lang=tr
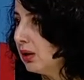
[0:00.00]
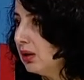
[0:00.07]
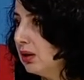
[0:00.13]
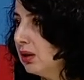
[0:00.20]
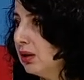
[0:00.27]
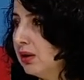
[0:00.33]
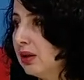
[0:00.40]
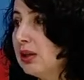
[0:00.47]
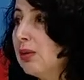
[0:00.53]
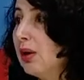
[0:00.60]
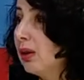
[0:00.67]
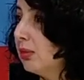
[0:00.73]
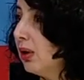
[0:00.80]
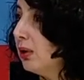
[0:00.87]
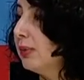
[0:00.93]
e, rahim
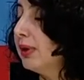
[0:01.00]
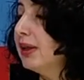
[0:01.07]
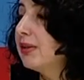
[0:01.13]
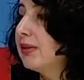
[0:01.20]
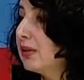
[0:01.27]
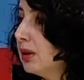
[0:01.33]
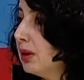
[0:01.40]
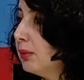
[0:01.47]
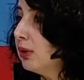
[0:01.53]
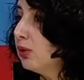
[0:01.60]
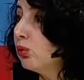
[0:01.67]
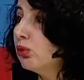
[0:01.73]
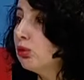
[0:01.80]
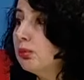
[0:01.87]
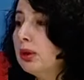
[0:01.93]
alma ameliyatı, rahime
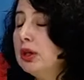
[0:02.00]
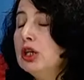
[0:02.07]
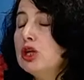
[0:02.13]
dokunma